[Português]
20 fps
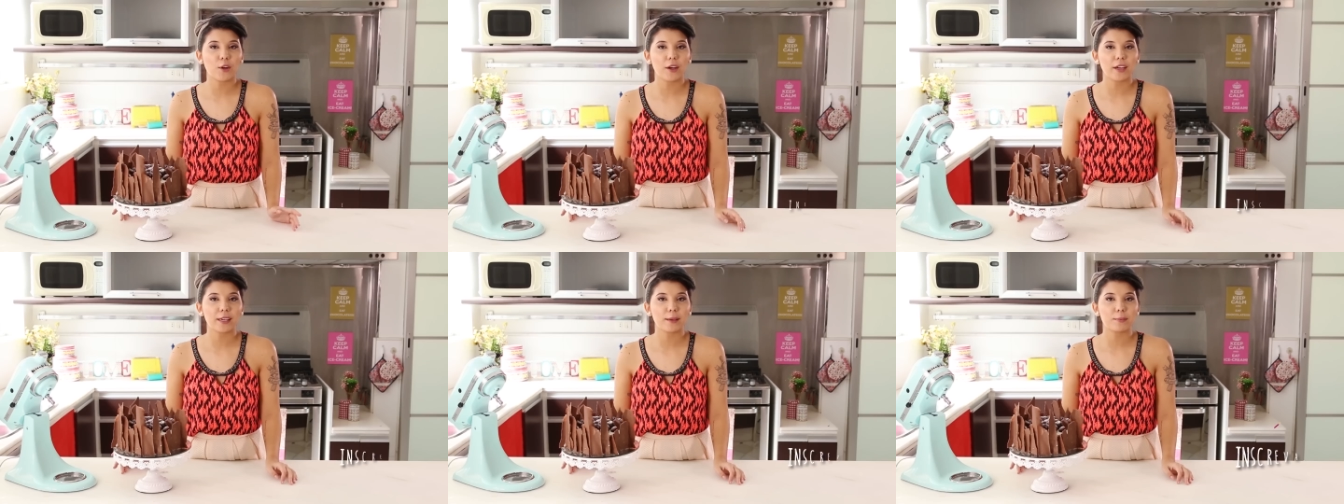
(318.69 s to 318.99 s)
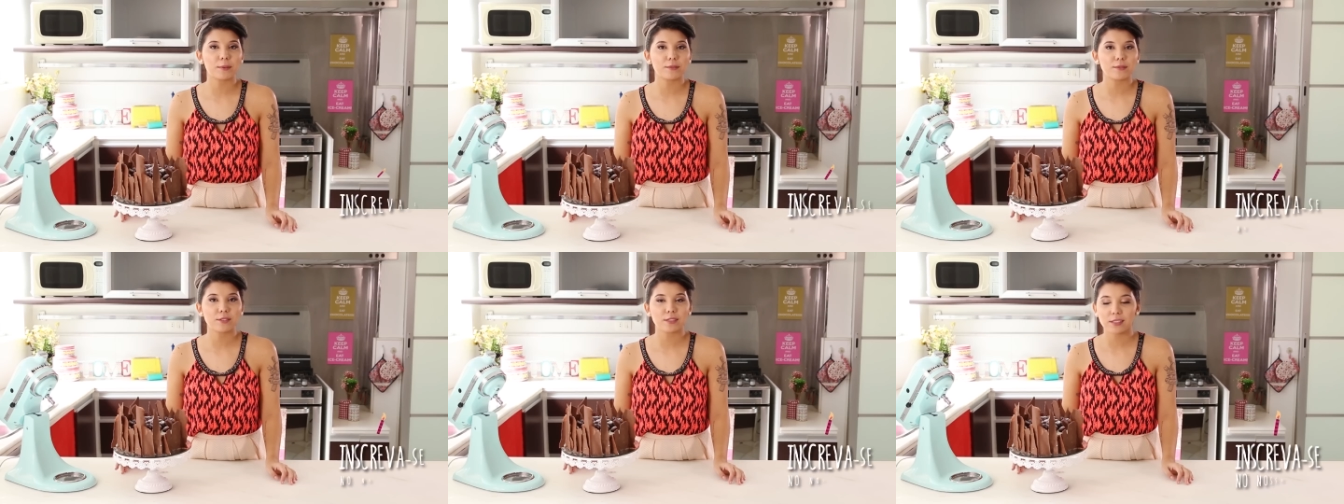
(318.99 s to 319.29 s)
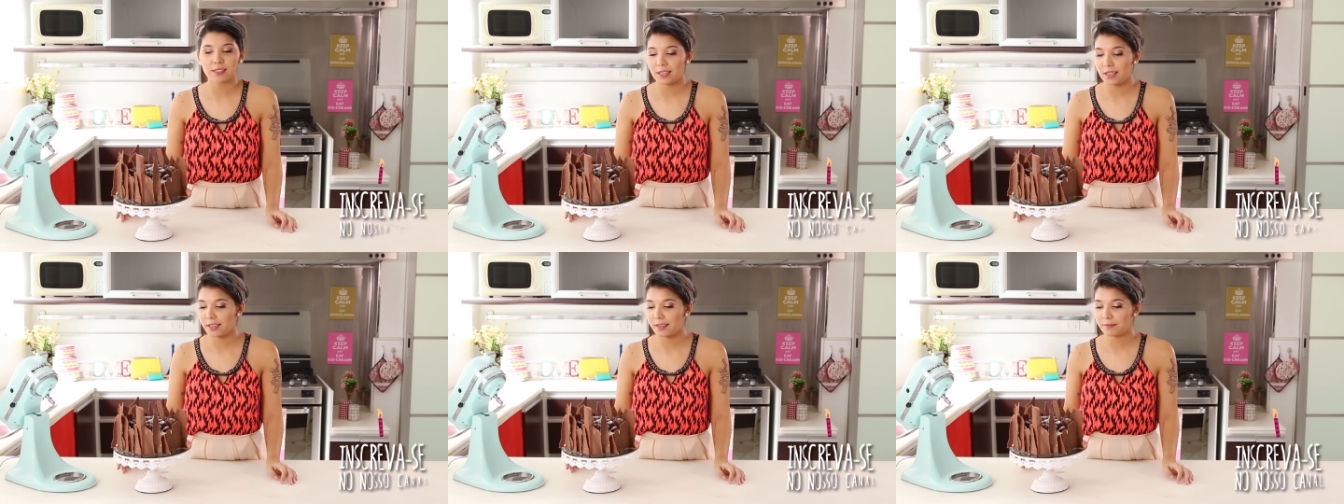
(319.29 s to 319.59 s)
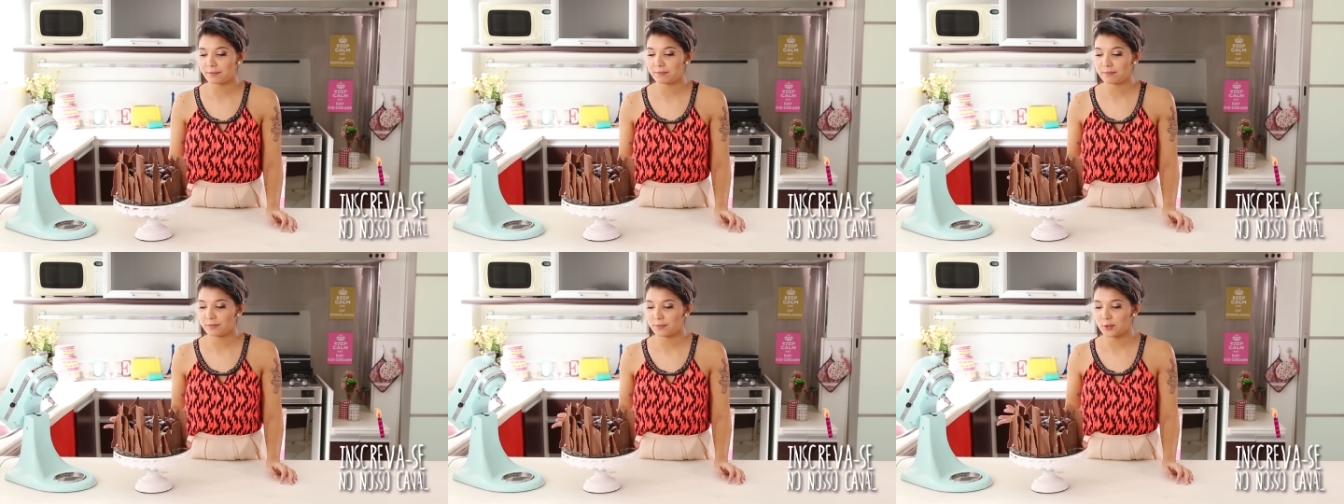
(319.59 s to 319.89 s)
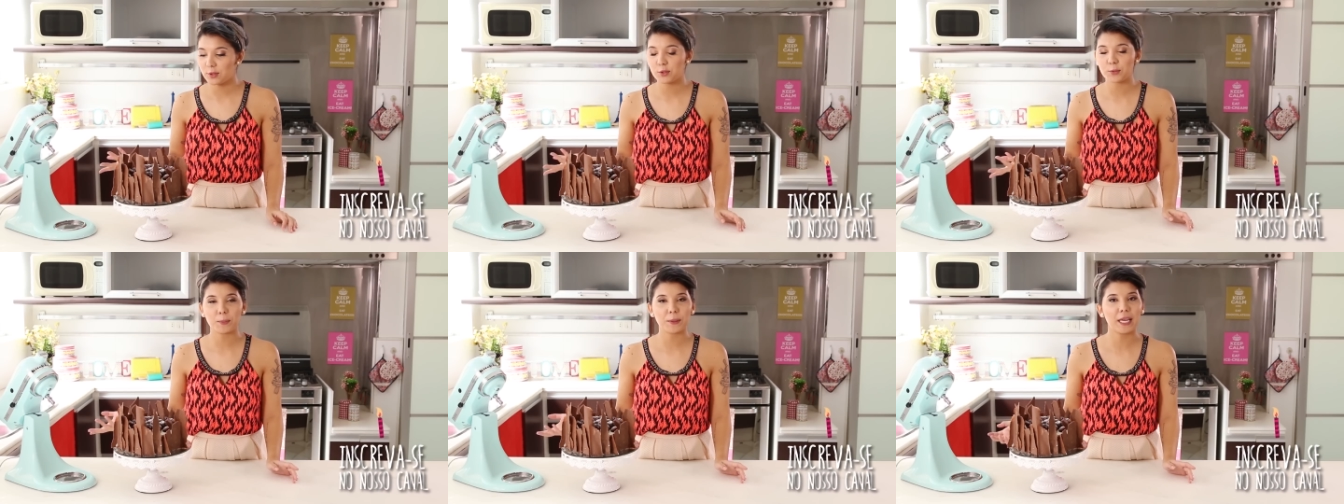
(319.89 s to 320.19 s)
toque para você
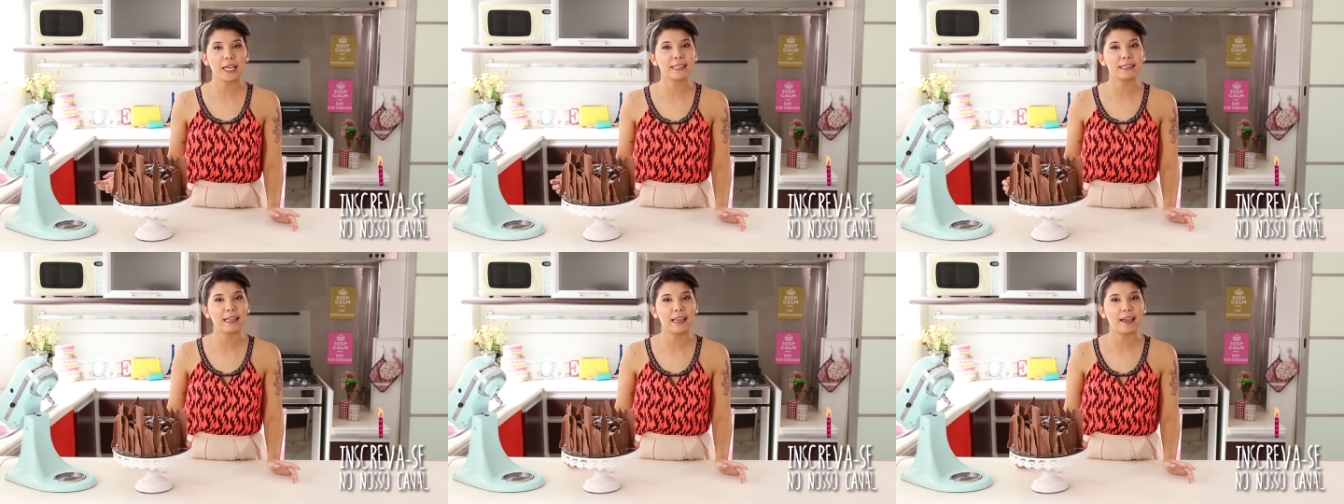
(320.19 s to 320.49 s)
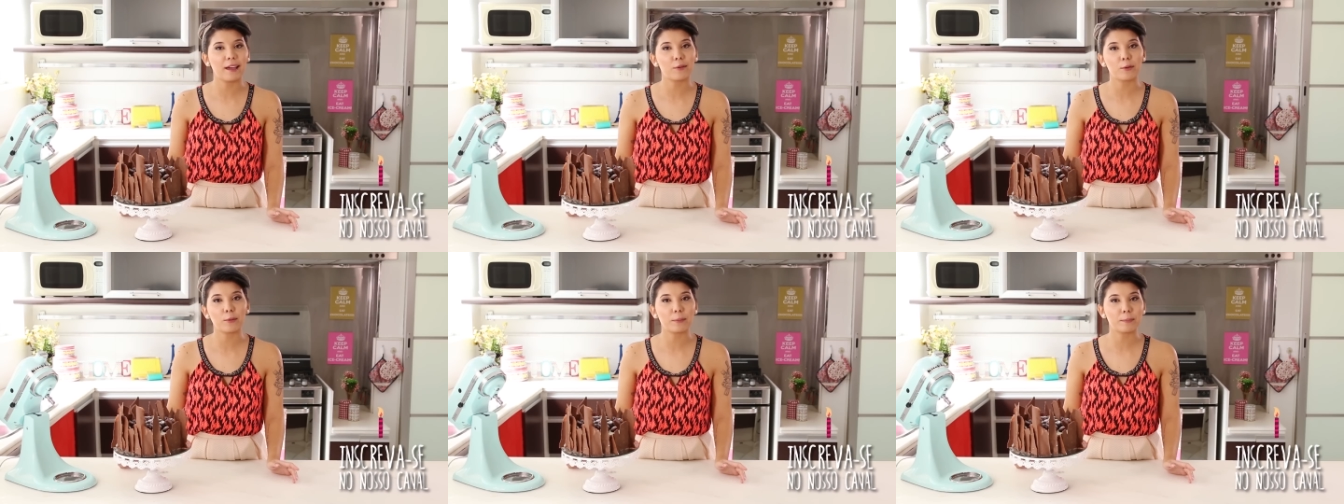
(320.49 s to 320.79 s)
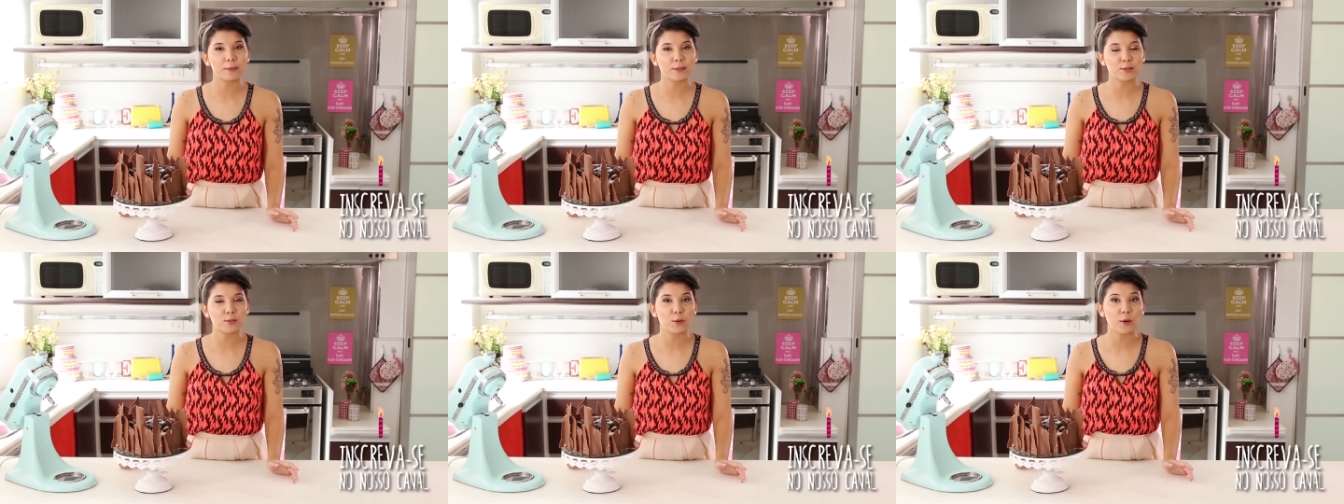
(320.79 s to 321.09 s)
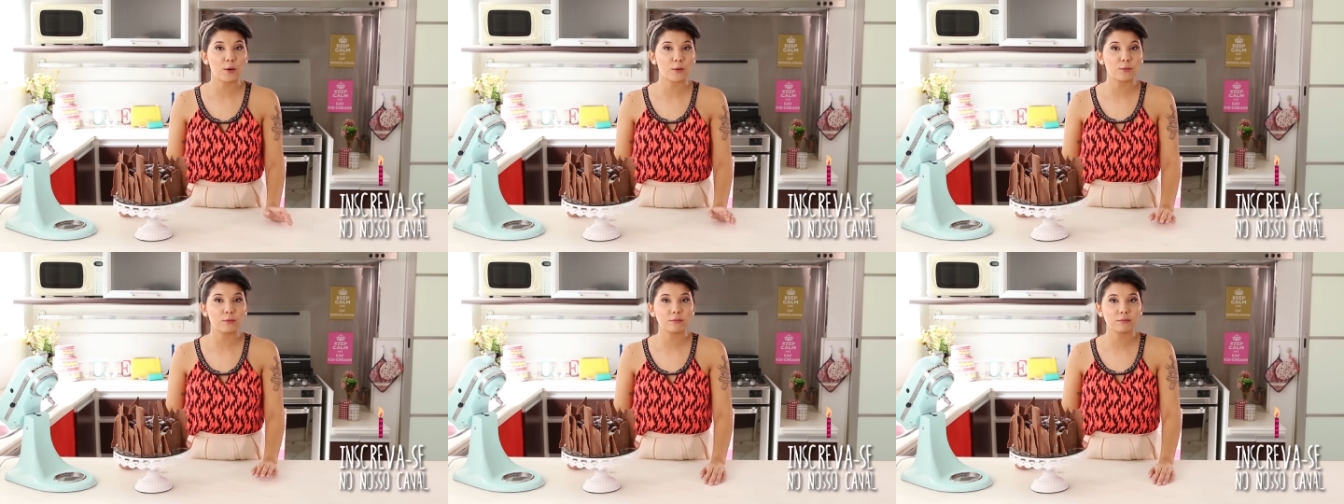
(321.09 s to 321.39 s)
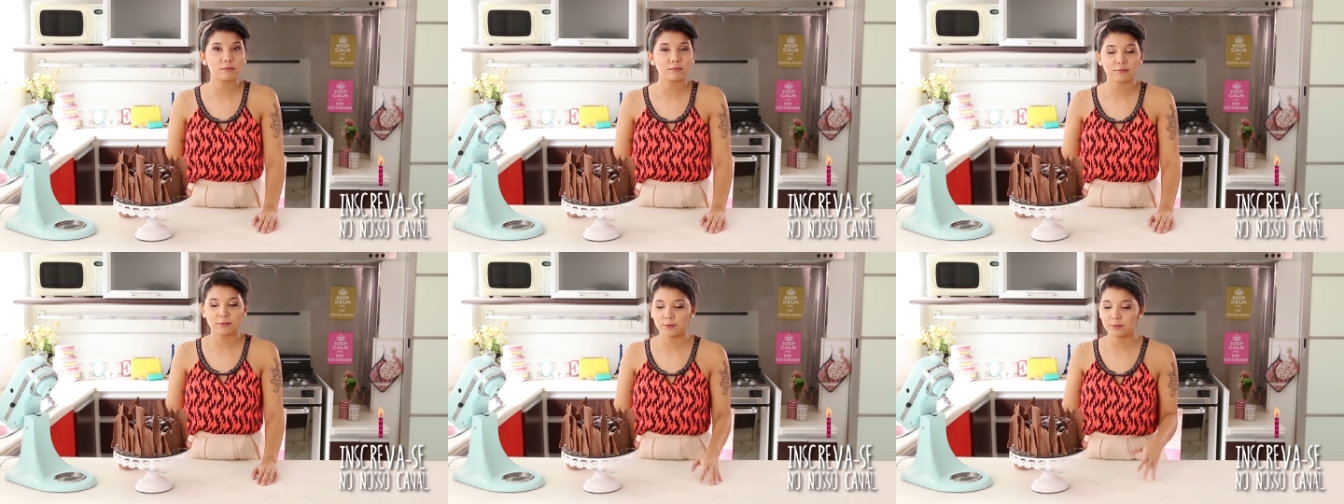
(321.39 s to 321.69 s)
surpreender com a pessoa com
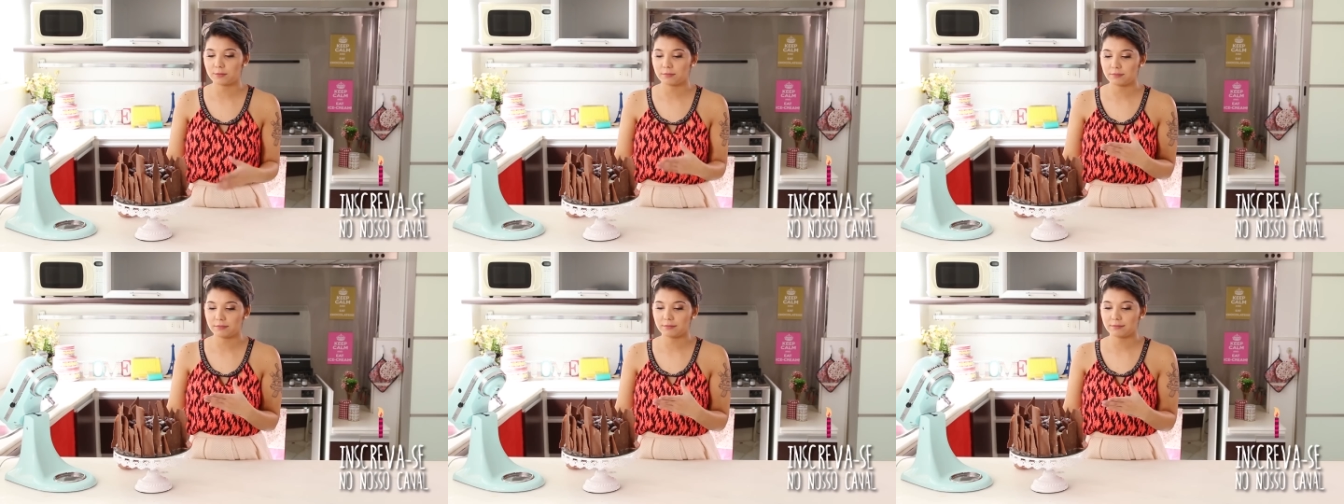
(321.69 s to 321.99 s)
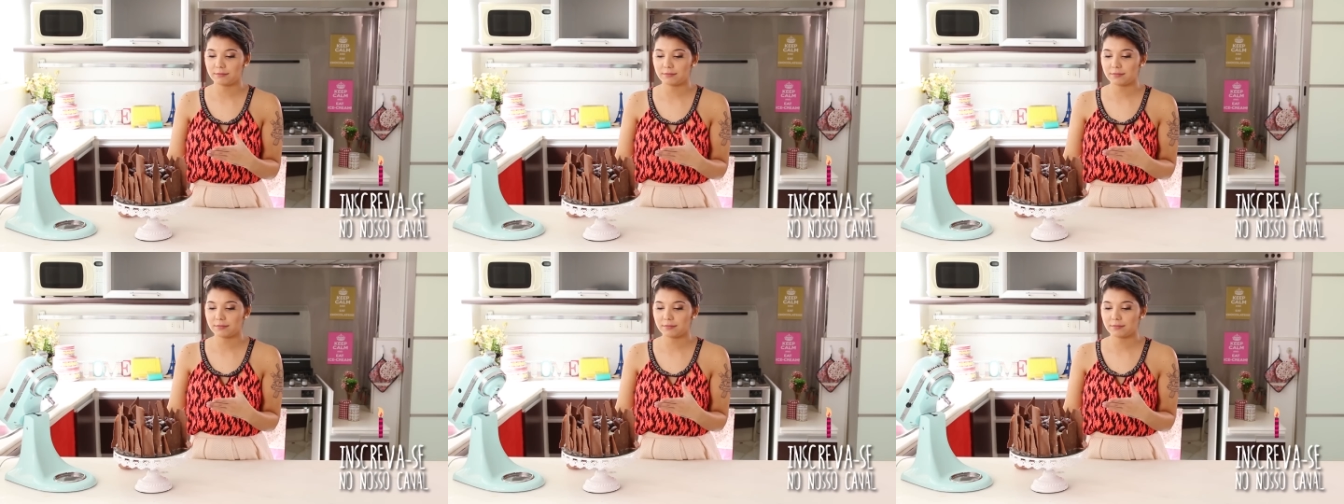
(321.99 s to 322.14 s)
um